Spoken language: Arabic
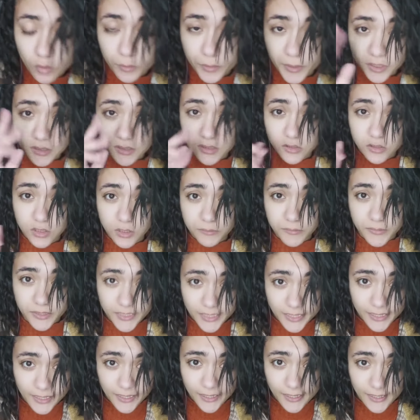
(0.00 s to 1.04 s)
وبرضه تطمني
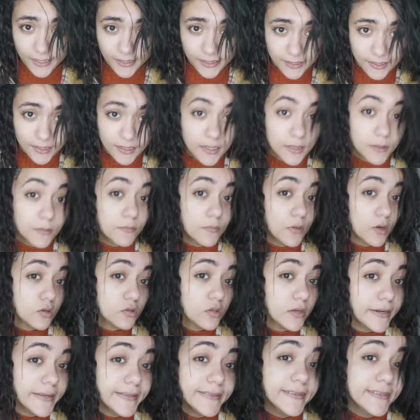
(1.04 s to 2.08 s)
على حاجه
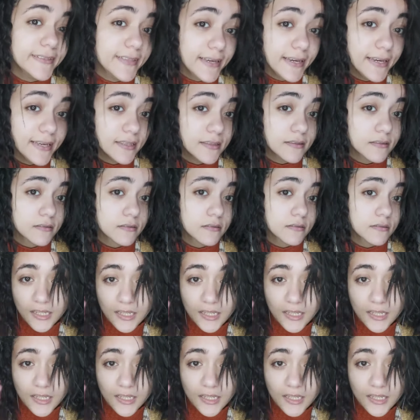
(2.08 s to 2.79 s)
موضوع الديدان